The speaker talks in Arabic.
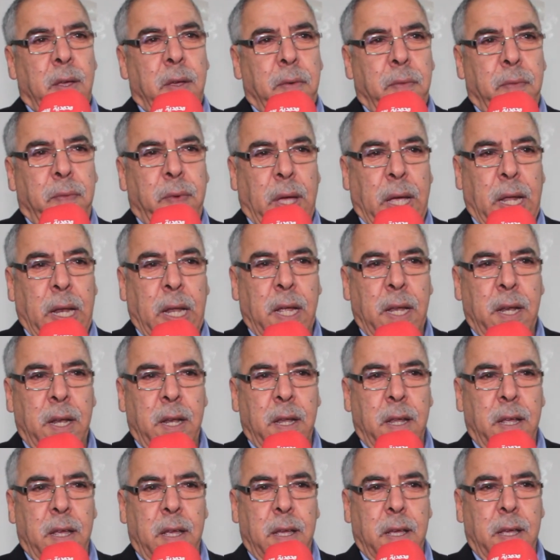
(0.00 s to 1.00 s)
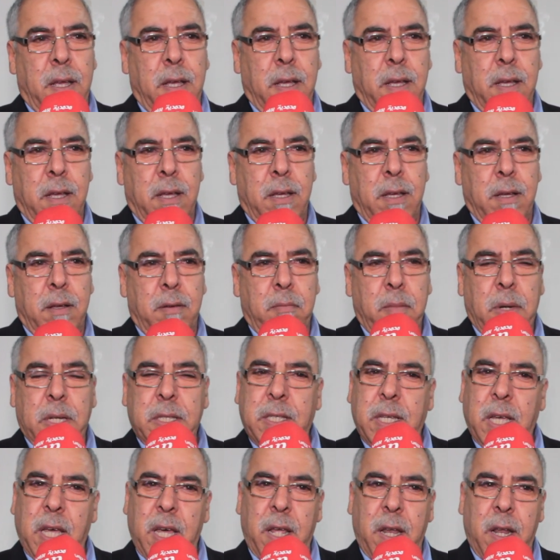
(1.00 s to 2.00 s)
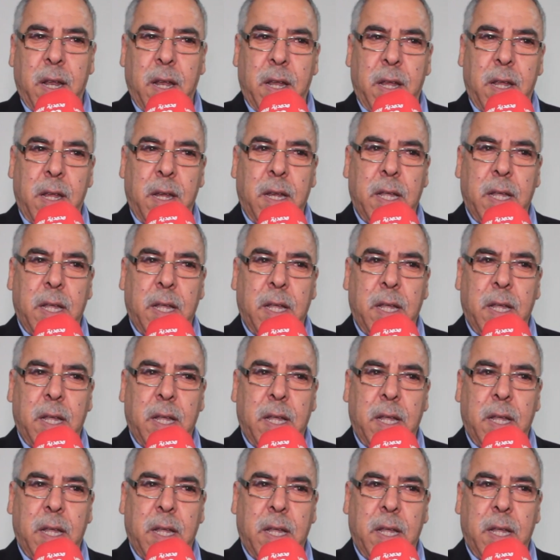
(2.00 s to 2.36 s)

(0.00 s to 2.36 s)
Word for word: فعلا آه، مسار